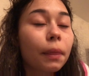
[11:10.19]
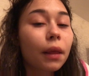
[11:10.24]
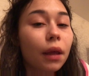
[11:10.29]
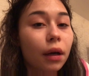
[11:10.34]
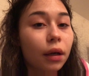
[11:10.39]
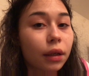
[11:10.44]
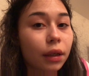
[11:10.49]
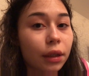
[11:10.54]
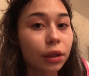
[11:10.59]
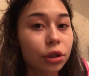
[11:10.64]

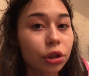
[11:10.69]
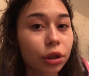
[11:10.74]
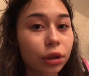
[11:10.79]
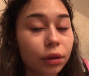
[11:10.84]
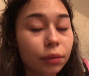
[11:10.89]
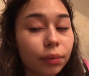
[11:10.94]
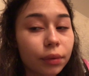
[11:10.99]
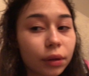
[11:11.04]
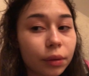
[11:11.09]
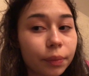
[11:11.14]
как раньше
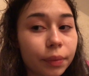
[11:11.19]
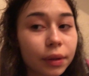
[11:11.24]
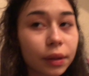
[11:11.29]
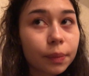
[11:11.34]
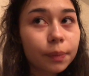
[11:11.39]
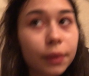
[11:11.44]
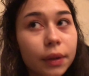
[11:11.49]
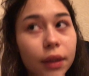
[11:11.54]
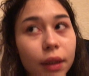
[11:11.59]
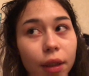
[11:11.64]
это было по
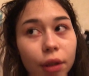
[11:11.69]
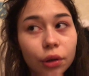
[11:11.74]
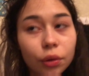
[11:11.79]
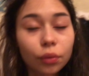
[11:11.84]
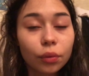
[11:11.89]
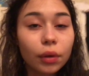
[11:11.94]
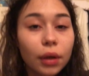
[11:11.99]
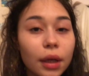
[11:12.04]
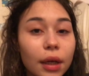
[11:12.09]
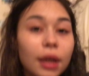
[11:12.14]
расписанию.